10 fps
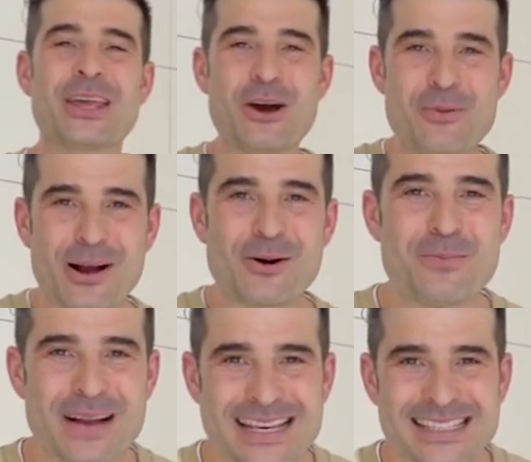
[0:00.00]
que hoy me
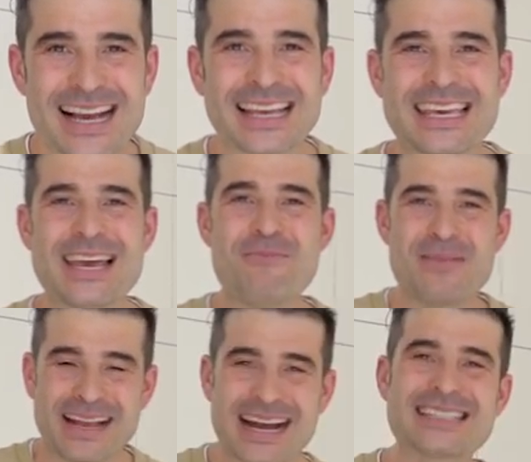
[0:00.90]
acompañes aquí, en
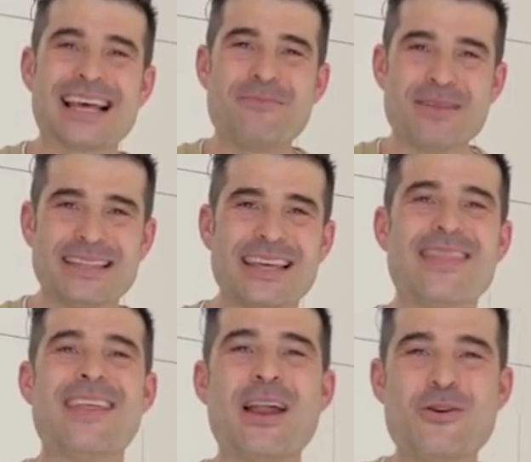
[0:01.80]
mi casa, en mi
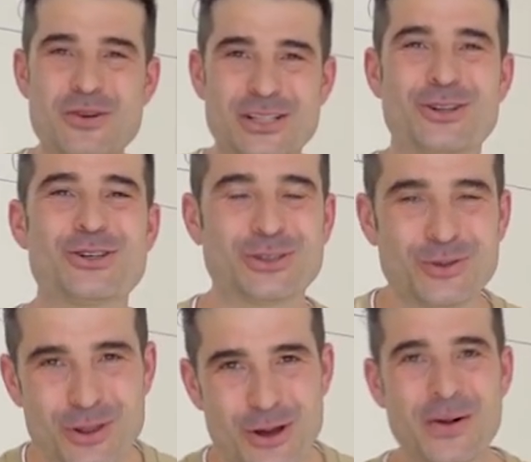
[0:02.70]
tienda, en nuestro
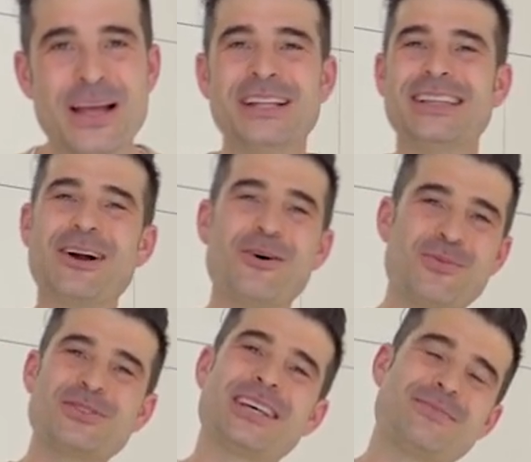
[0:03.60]
estudio. Tengo
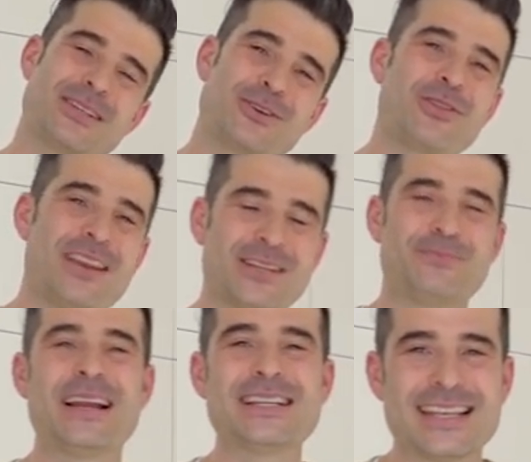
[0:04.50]
muchas más cocinas
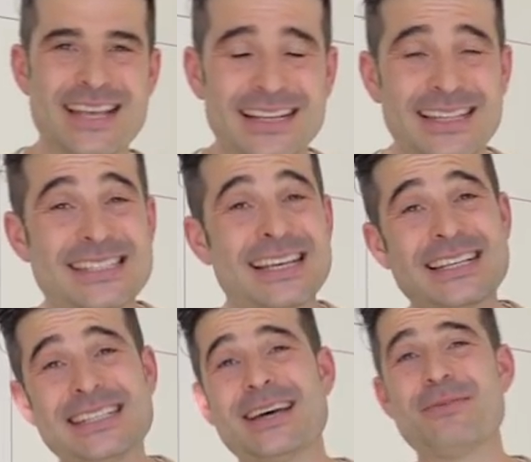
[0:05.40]
para enseñarte, así que
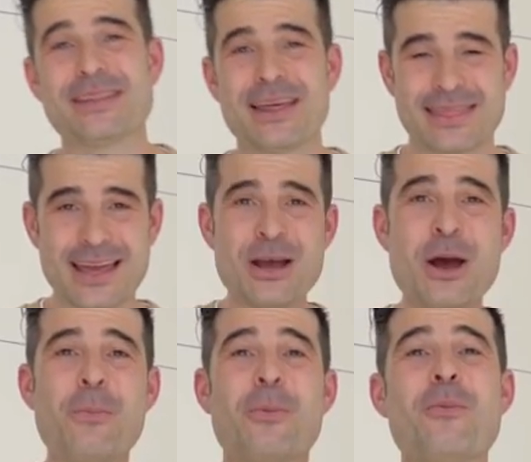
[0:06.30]
si te apetece,
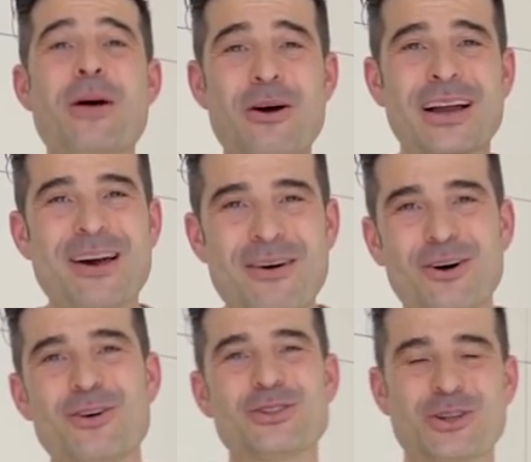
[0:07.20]
ponmelo aquí
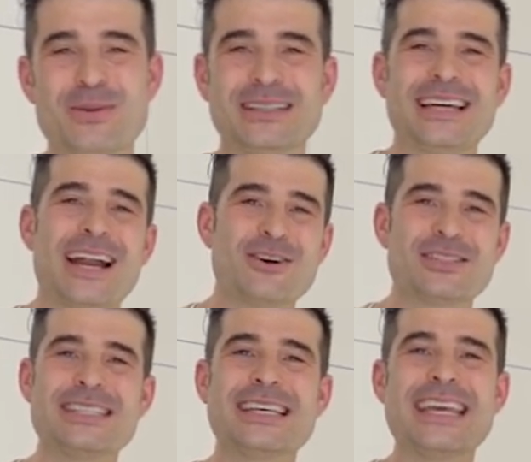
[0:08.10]
abajo en los
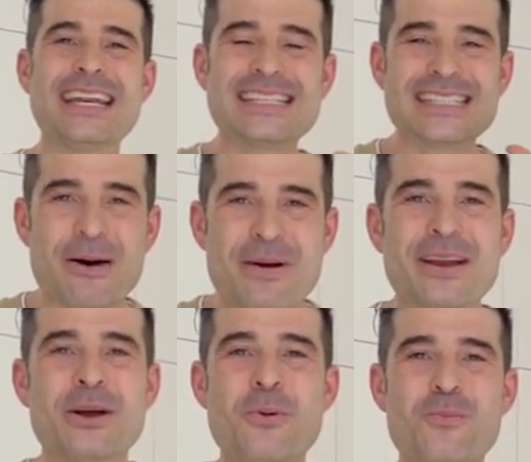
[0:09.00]
comentarios. Y si quieres
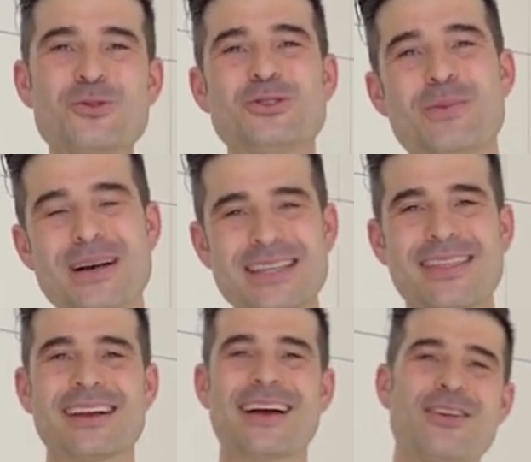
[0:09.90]
saber mucho más
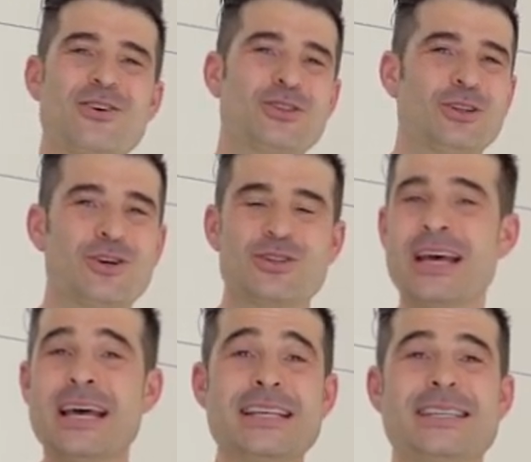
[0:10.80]
acerca de nosotros,
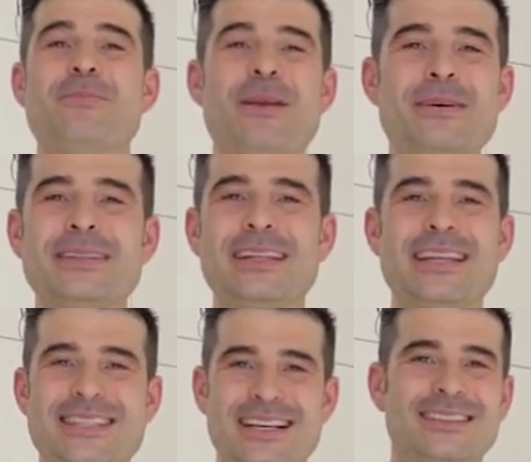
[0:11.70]
simplemente
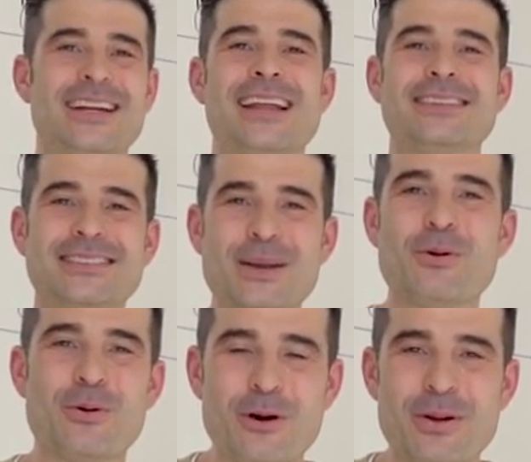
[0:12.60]
tienes que entrar en
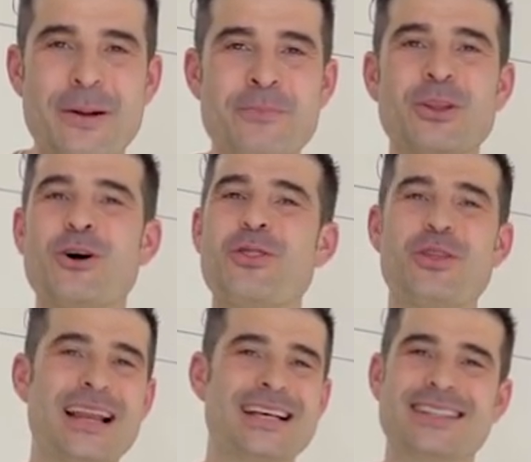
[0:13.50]

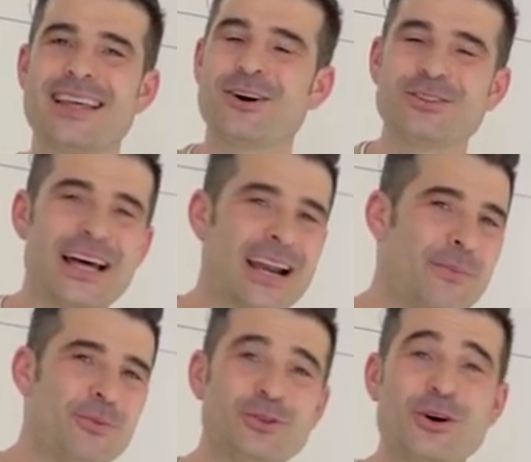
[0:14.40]

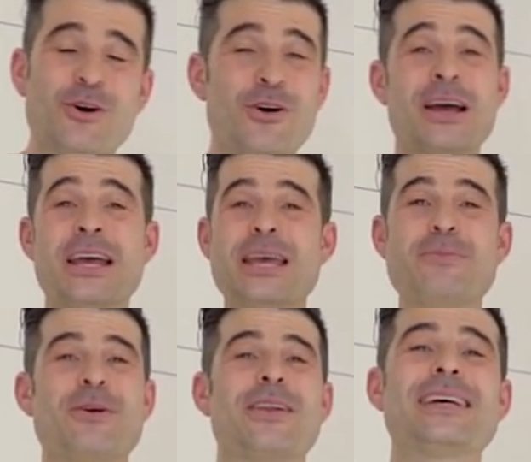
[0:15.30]
www.cocinascjr.com y
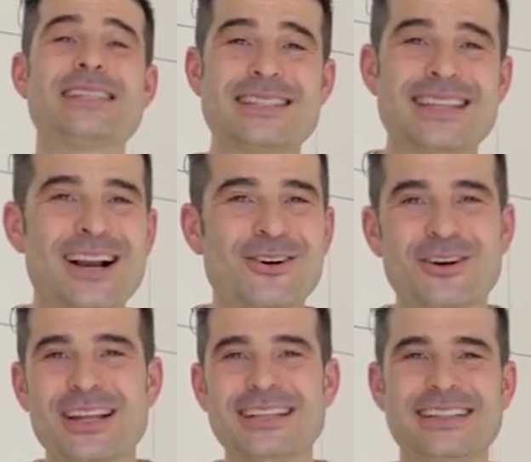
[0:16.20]
podrás estar al
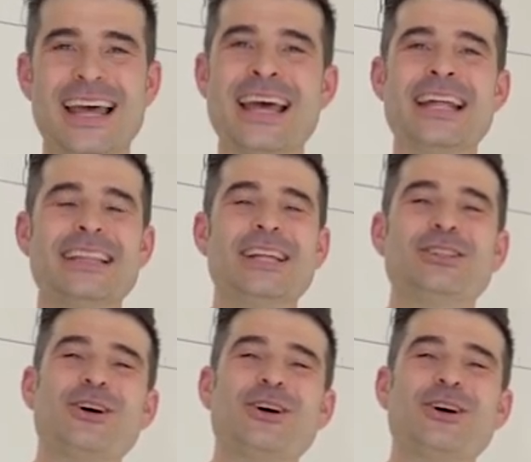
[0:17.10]
corriente de